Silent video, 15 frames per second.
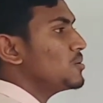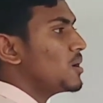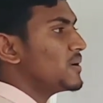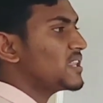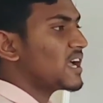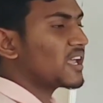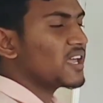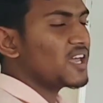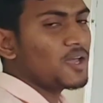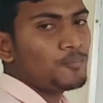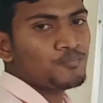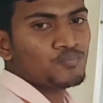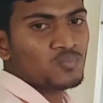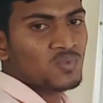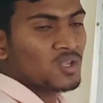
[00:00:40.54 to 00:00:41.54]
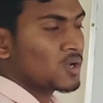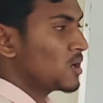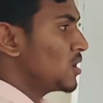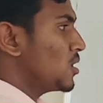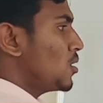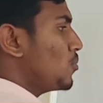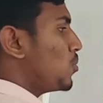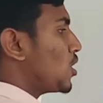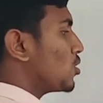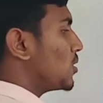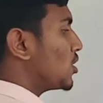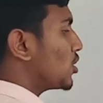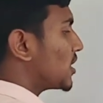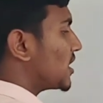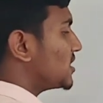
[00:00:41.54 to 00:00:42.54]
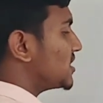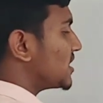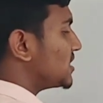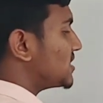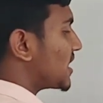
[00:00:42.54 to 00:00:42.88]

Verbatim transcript: কিভাবে থাকে পরমাণুর কেন্দ্রে কি